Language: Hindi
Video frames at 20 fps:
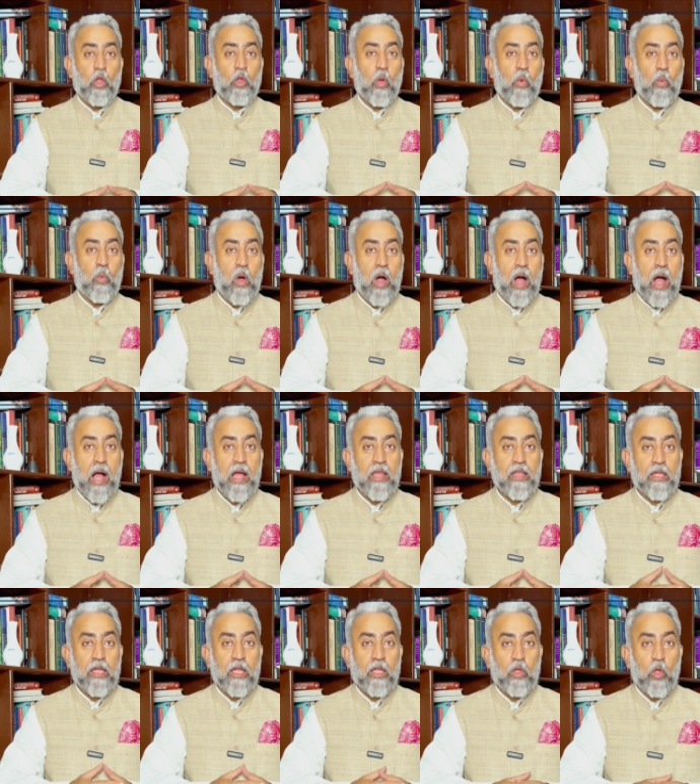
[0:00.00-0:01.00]
तो वो
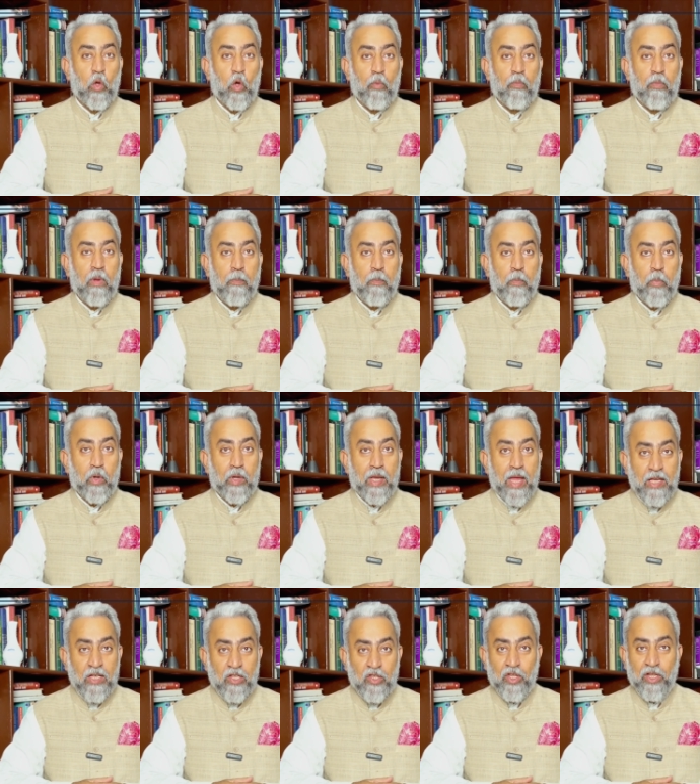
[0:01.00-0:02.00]
आज के दौर में
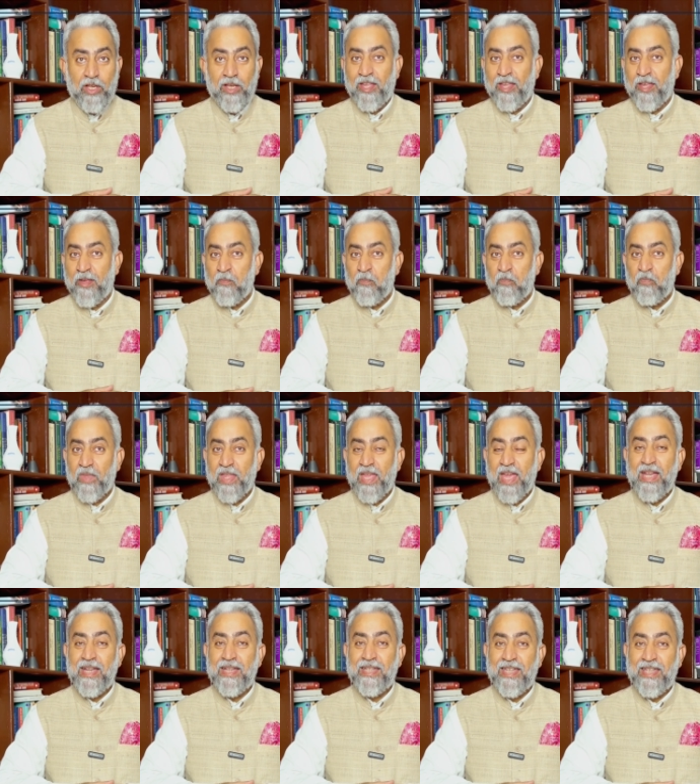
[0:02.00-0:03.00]
पोटेंशली
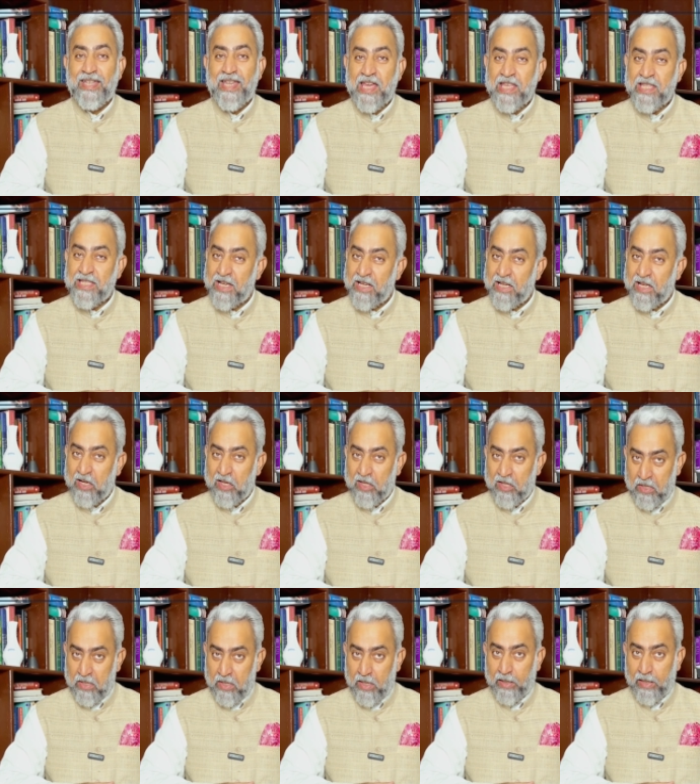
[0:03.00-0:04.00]
एंटी नेशनल
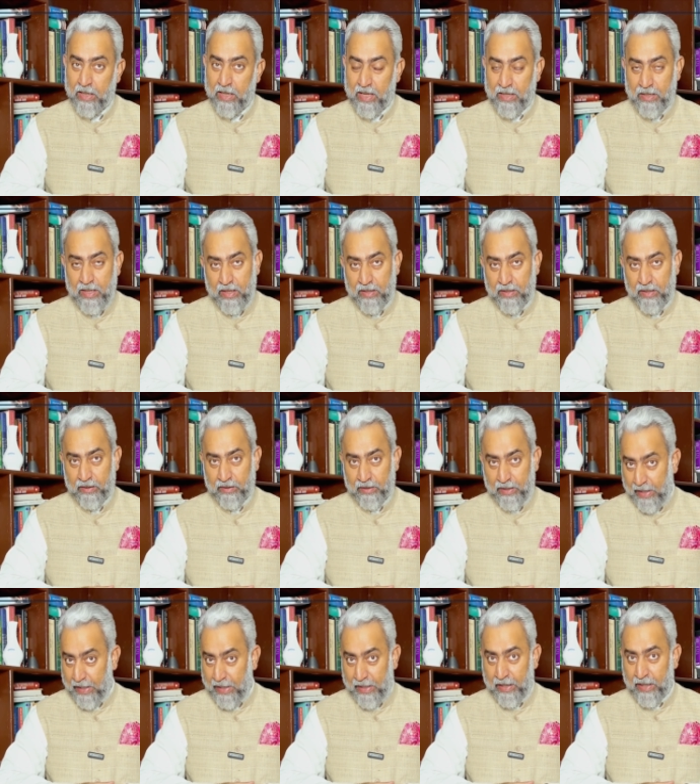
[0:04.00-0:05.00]
कंसिडर किया जा
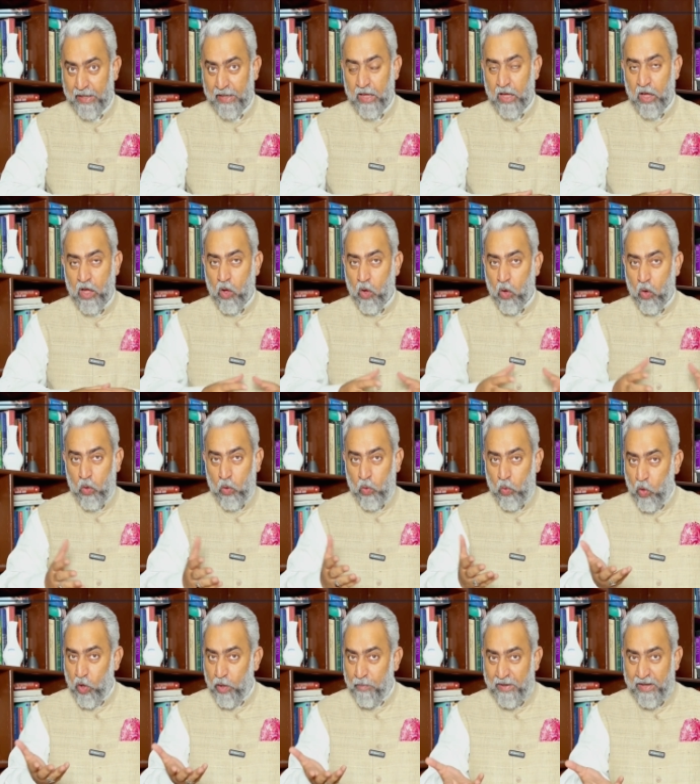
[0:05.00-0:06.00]
सकता है और
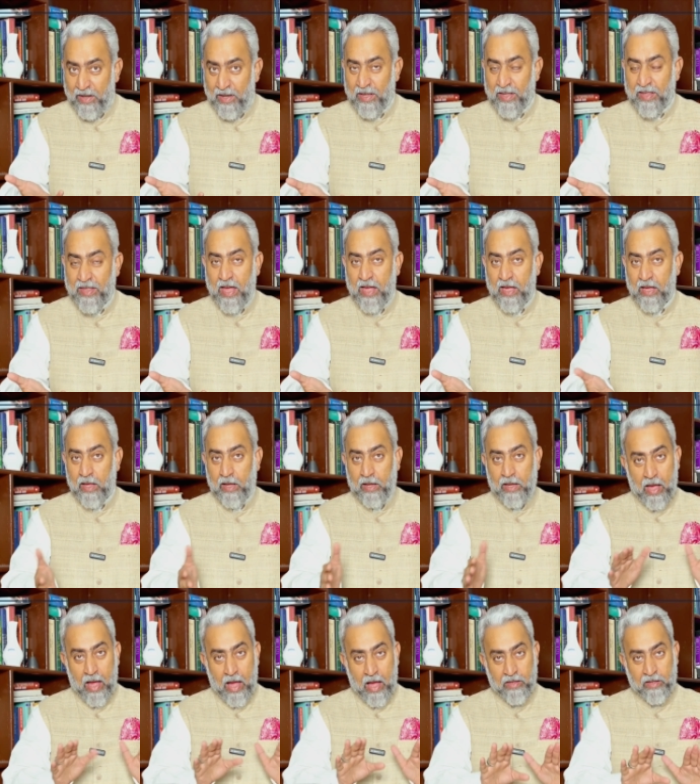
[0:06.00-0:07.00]
कोई भी नहीं चाहेगा
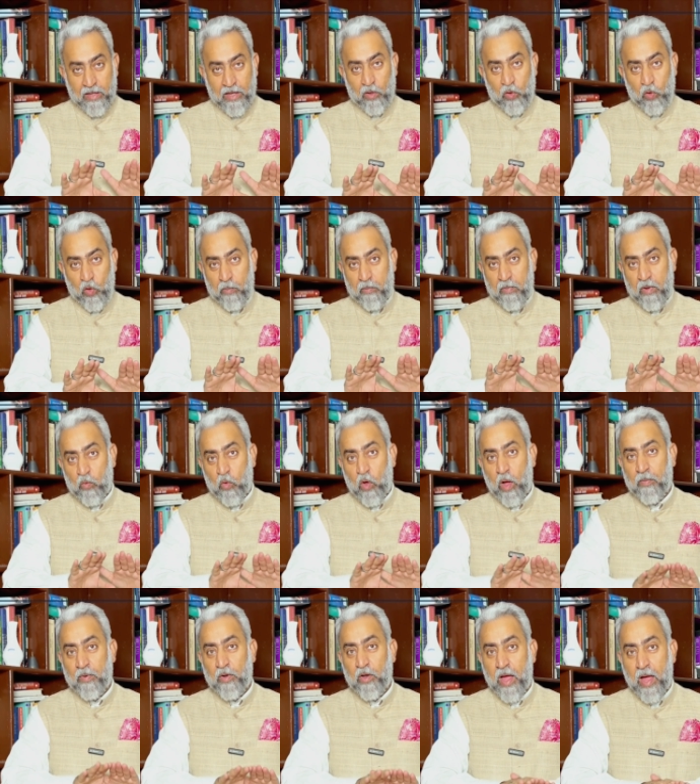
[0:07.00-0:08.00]
कि आज के दौर में वो
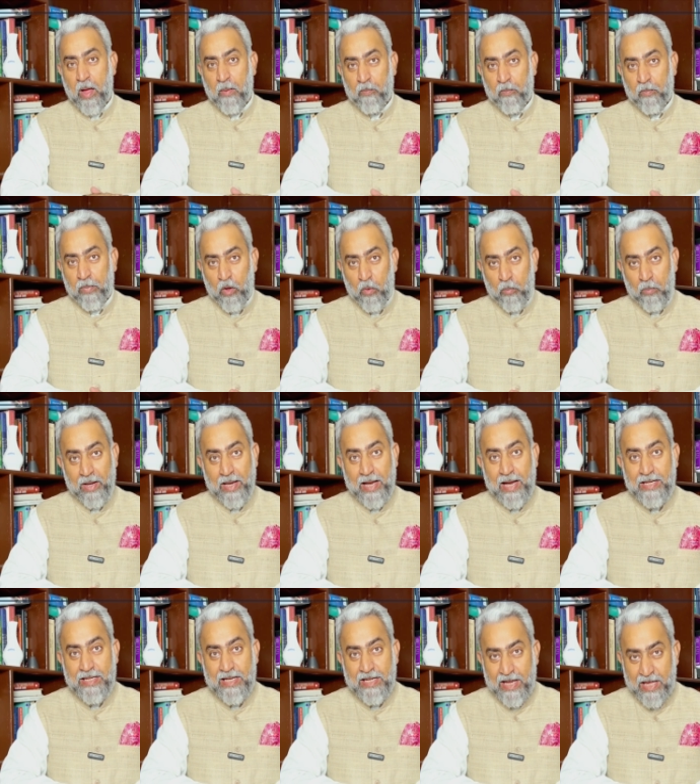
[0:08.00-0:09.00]
अपने आप के ऊपर
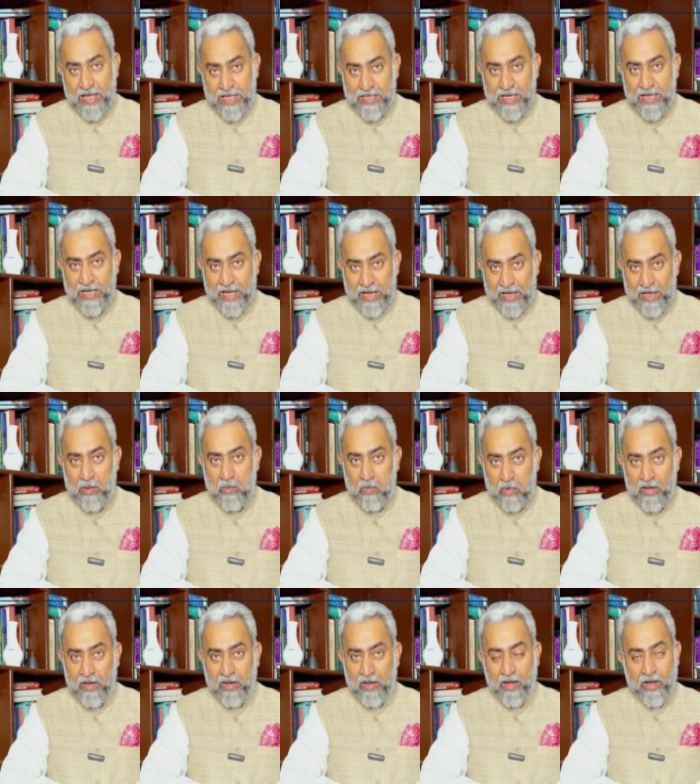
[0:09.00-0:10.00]
एंटी नेशनल का
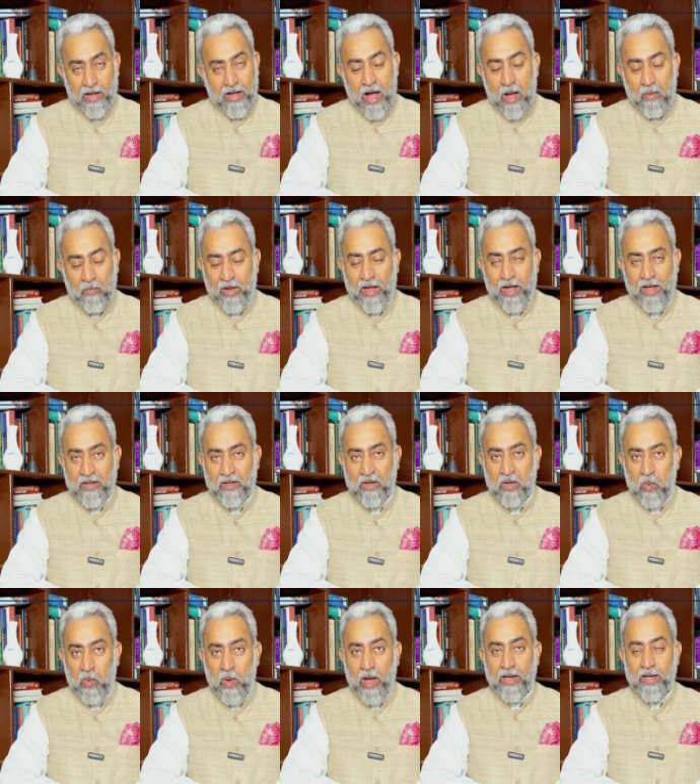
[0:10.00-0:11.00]
लेबल खाम खा ही
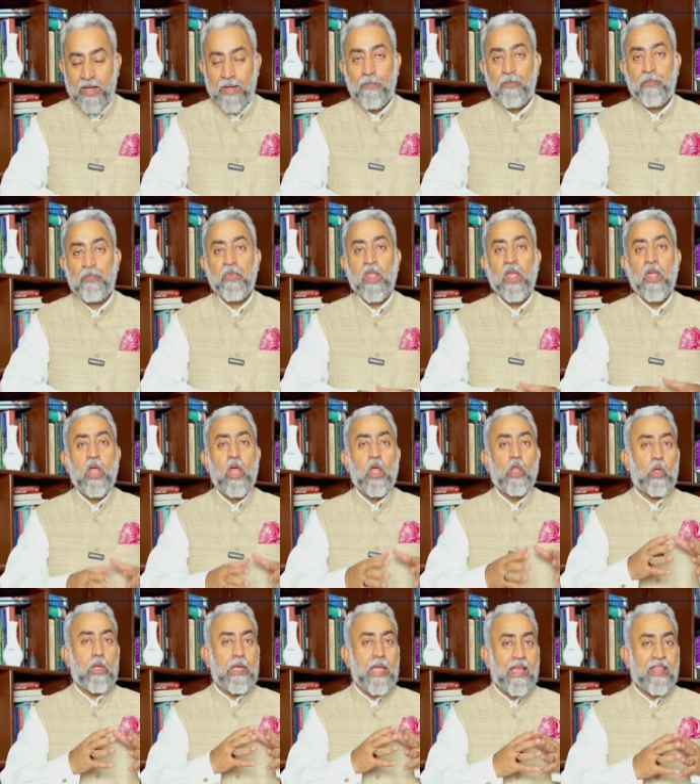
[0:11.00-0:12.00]
लगवा ले
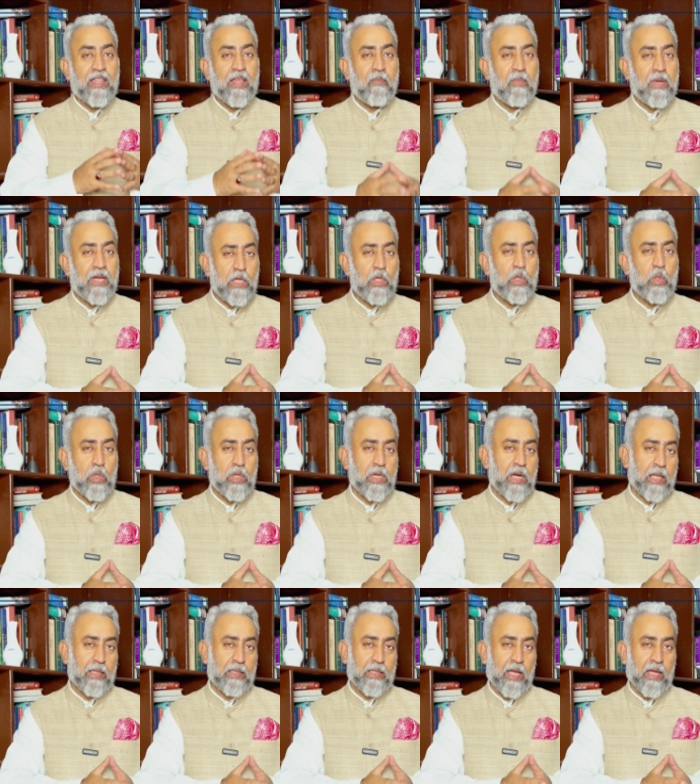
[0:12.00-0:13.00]
तो लिहाजा मैं ढूंढ
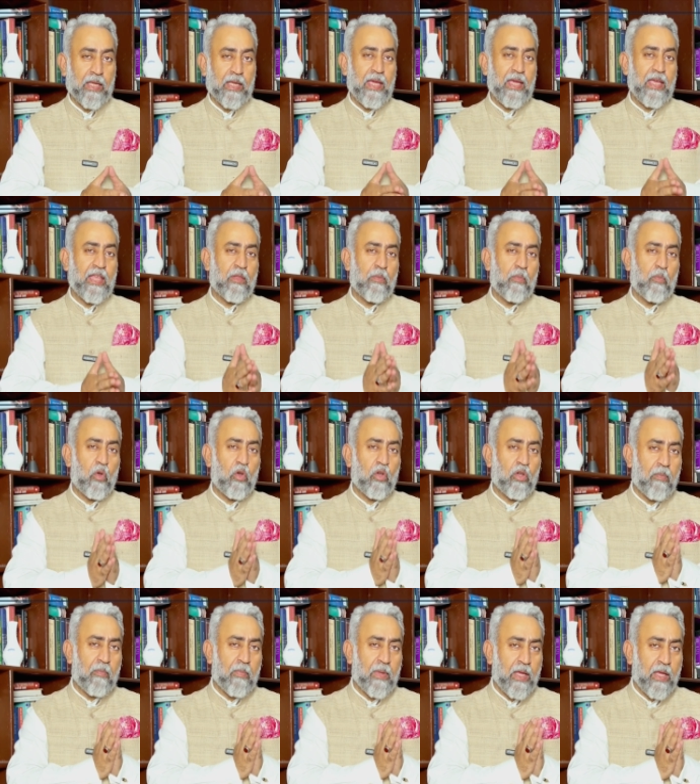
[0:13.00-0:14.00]
रहा था कि इस
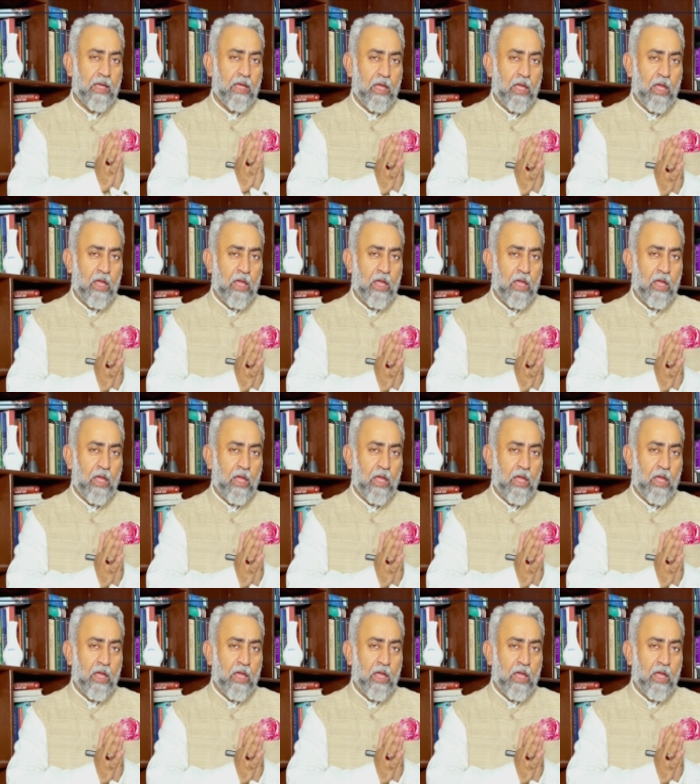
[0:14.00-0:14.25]
मुल्क में